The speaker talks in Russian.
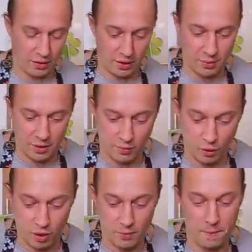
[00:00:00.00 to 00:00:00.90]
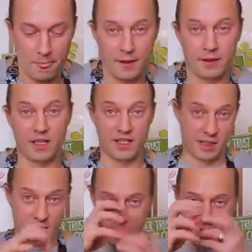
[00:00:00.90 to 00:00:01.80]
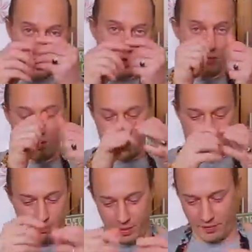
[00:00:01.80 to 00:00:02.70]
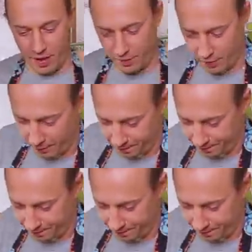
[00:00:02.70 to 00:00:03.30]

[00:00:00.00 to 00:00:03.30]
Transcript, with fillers: в это время его, так сказать, сдерживал и подваривал.